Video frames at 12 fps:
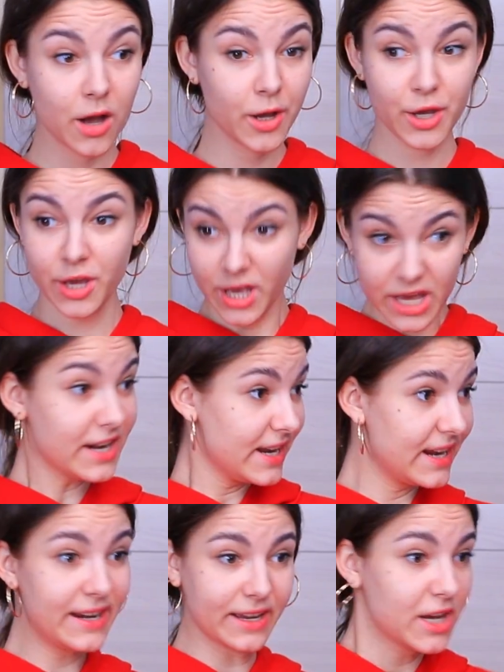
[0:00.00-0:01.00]
Đây là một cơn
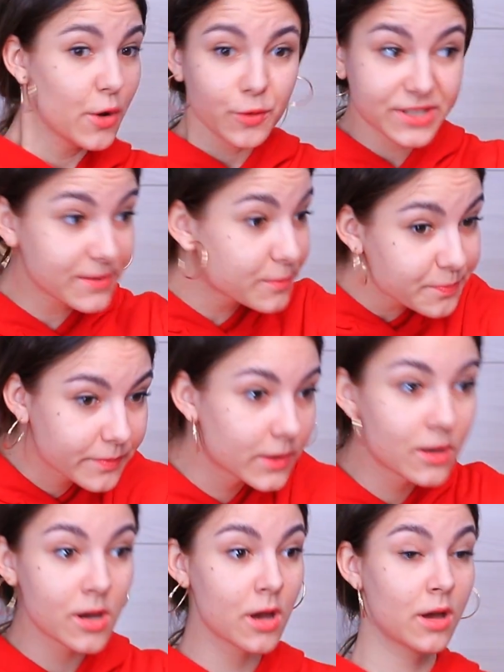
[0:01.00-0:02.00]
ác mộng.
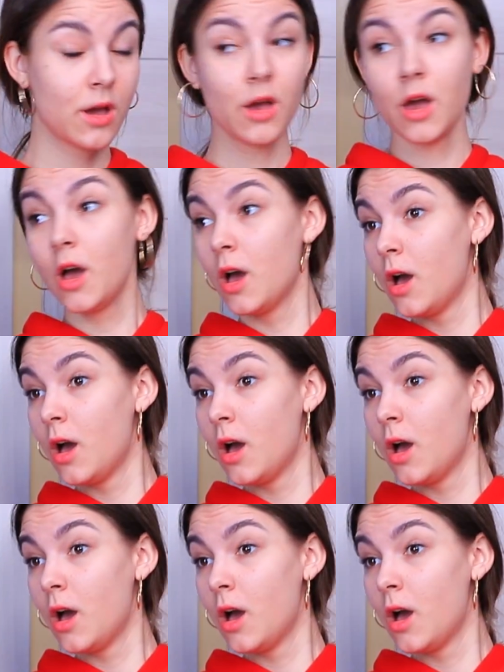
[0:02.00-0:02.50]
Anh nói anh